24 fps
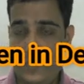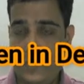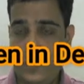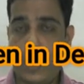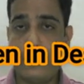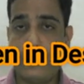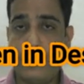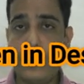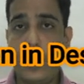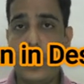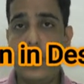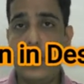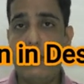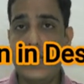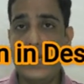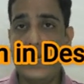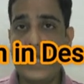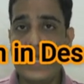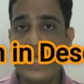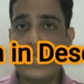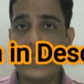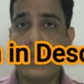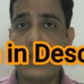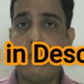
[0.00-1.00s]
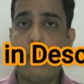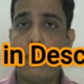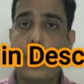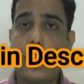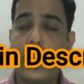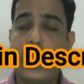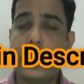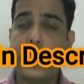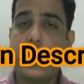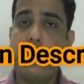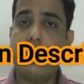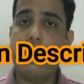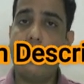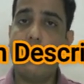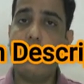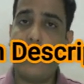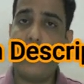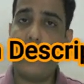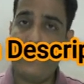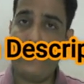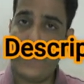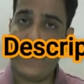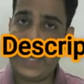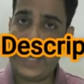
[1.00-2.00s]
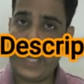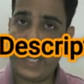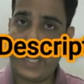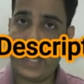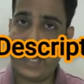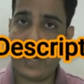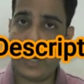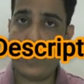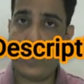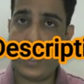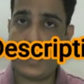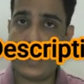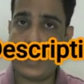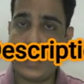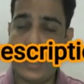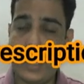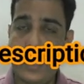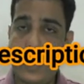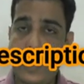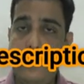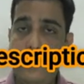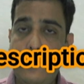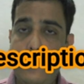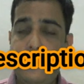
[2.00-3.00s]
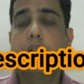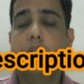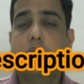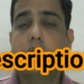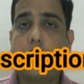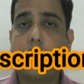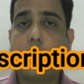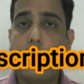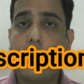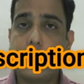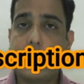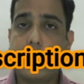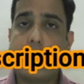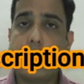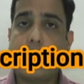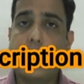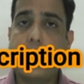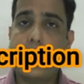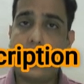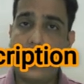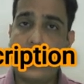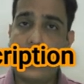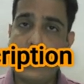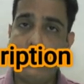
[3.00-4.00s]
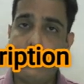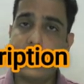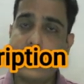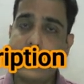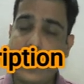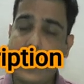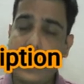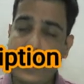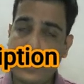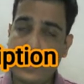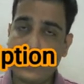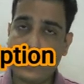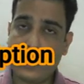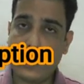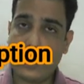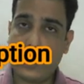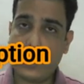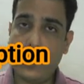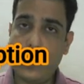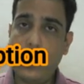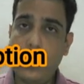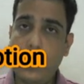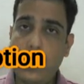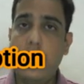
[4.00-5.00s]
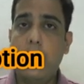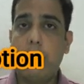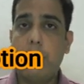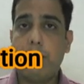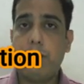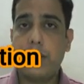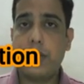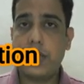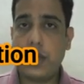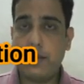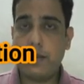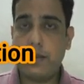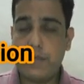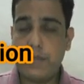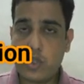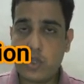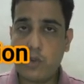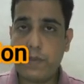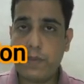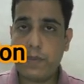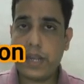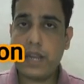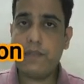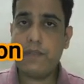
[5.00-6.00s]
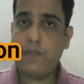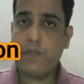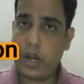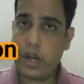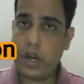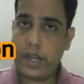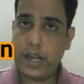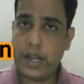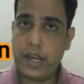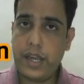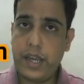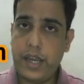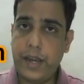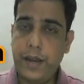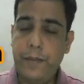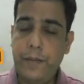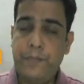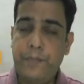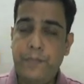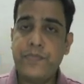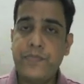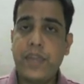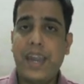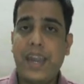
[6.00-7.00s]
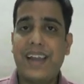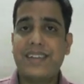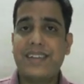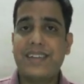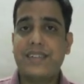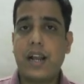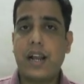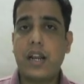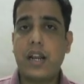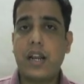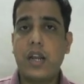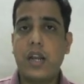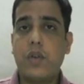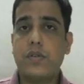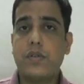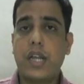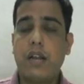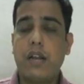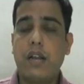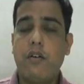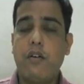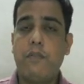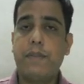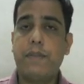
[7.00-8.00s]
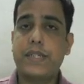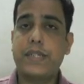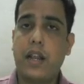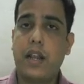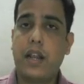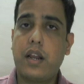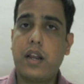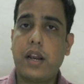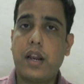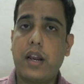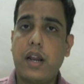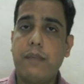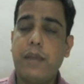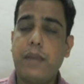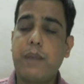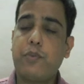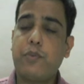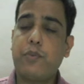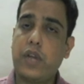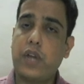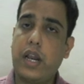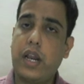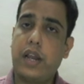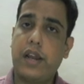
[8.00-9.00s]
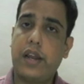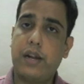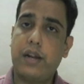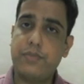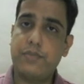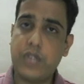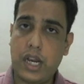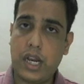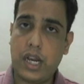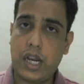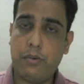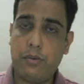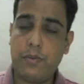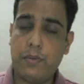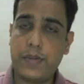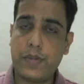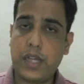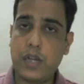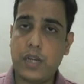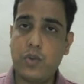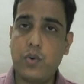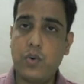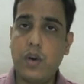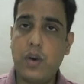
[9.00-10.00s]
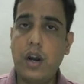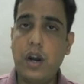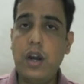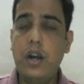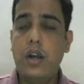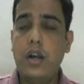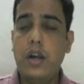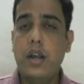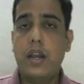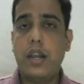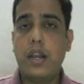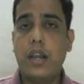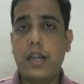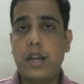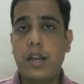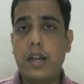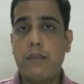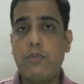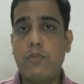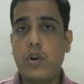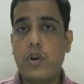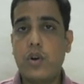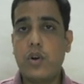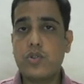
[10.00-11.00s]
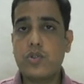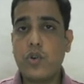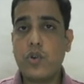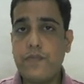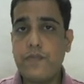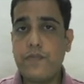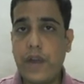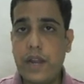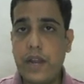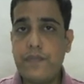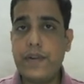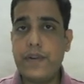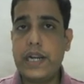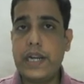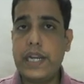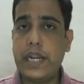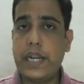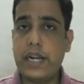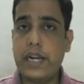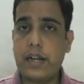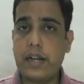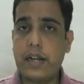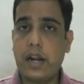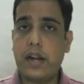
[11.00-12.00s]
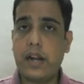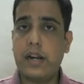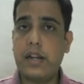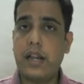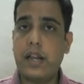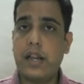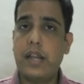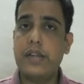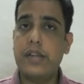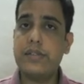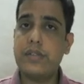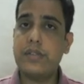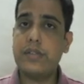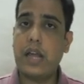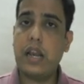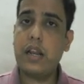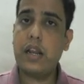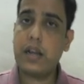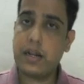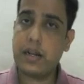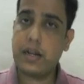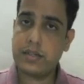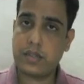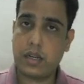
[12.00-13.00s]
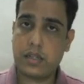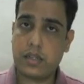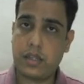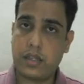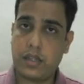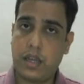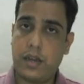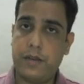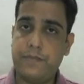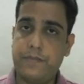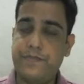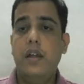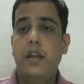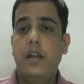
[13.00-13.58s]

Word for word: सो अब जो इमीडिएट सपोर्ट आता है वो फाइव के अराउंड आता है सो आप इसको इंट्राडे में सेल कर सकते हो पंद्रह बीस रुपए के फॉल के लिए एक्जैक्टली exactly कौन से लेवल पे सेल करना है मैं आपको टेलीग्राम चैनल में बता दूंगा लेकिन हम लोग इसको 580 के टारगेट के लिए सेल कर सकते हैं